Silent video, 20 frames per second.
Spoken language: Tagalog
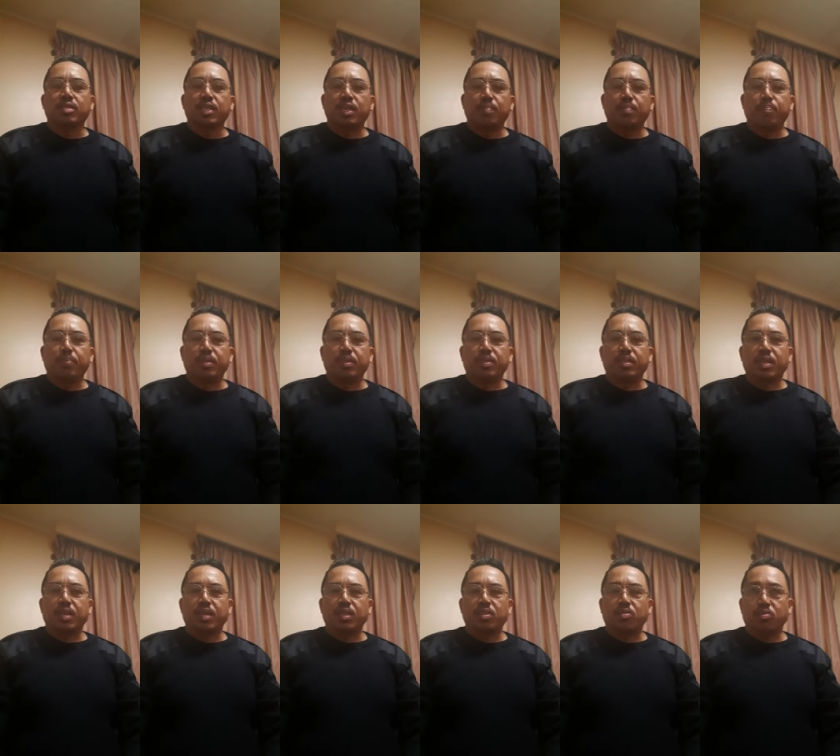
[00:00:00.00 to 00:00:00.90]
kasi
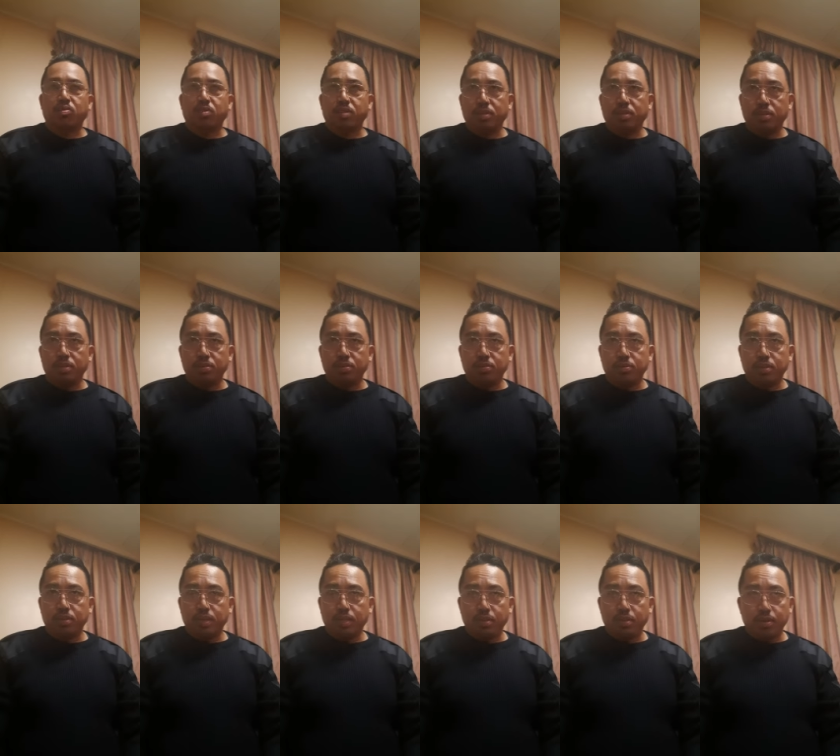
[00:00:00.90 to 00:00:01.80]
epektado rin
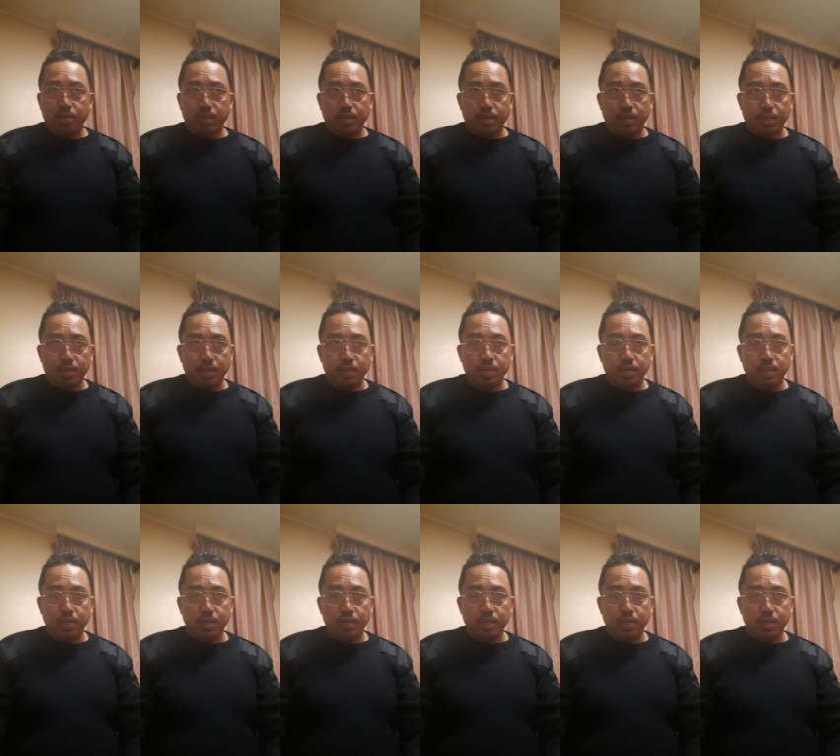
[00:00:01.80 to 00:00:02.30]
yung ano eh